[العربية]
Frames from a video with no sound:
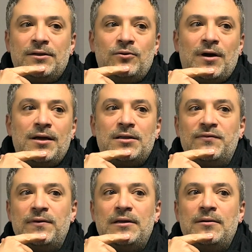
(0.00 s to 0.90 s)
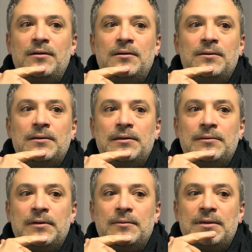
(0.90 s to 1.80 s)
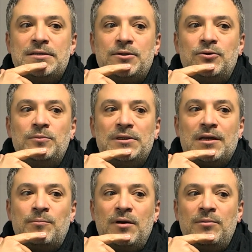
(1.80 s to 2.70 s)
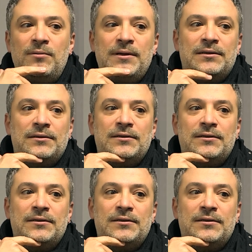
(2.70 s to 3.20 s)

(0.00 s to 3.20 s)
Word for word: انه اي طفل آه، بس يكون متربى بالبيت